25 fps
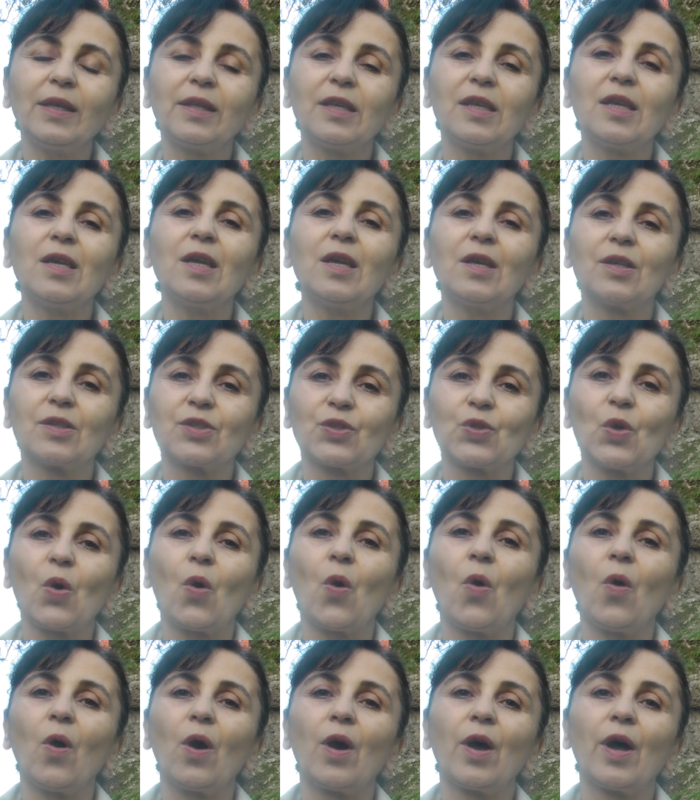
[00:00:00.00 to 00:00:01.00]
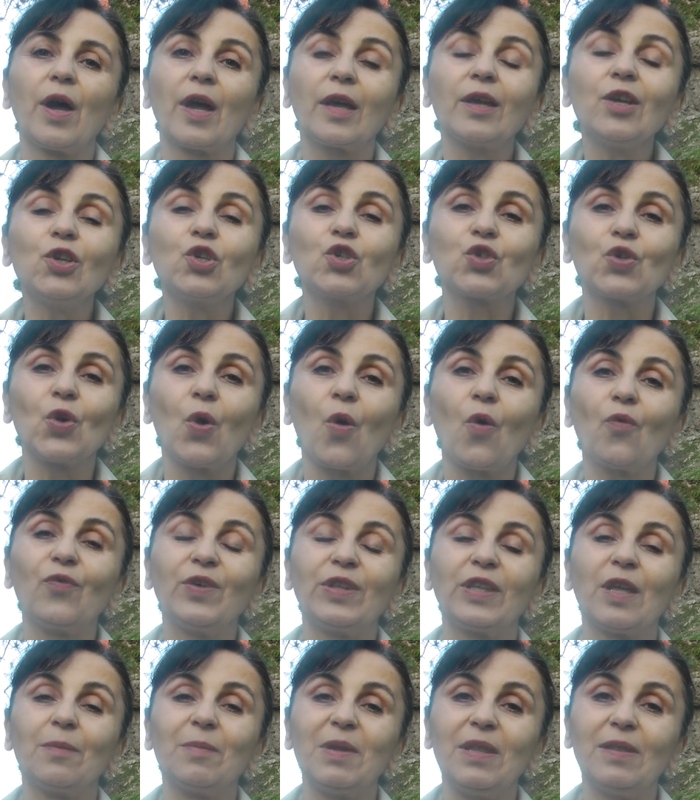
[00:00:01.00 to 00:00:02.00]
qui sont riches en
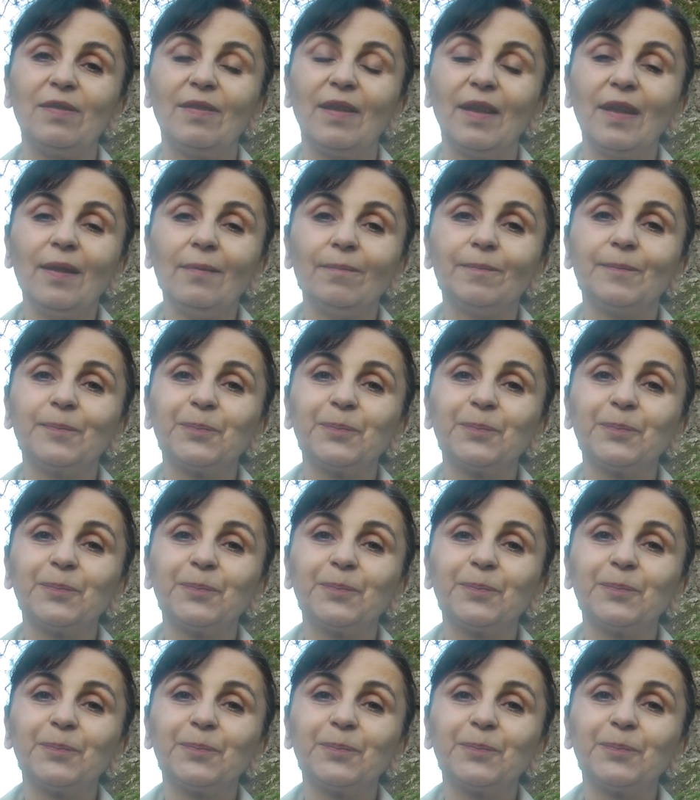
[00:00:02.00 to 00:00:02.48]
vitamine D.